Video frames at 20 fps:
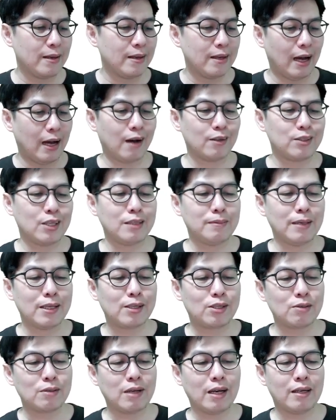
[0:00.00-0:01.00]
好，所以这本
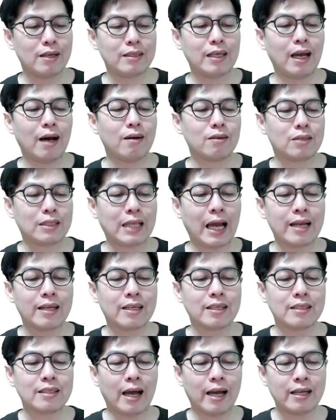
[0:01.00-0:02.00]
书呢，要带
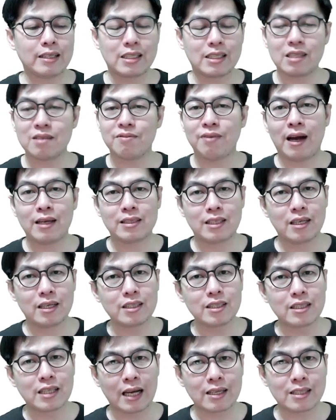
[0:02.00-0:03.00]
你来启发一些
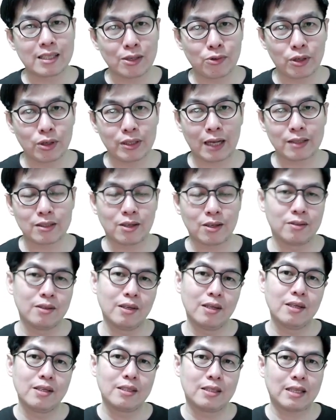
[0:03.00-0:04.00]
日常生活当中
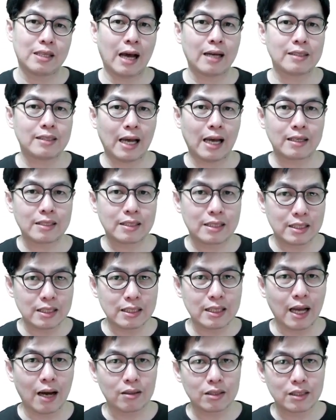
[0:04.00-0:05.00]
常常知
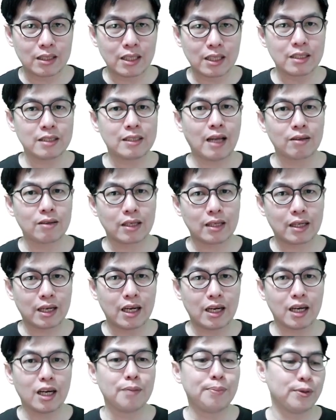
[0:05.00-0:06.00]
道、听到的
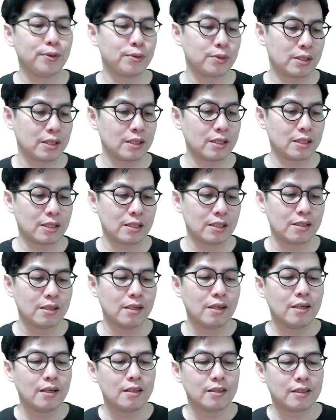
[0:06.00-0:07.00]
科普知识。
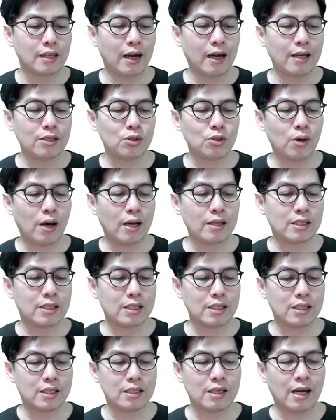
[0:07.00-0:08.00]
然后说，其
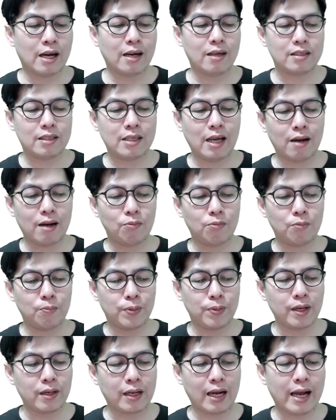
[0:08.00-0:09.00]
实啊，像
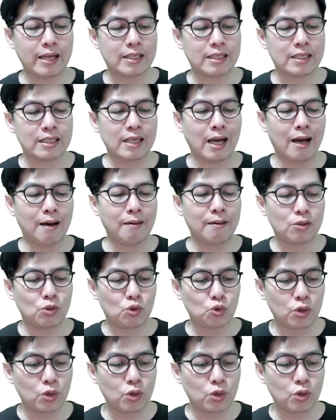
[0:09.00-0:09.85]
比尔盖茨啊、祖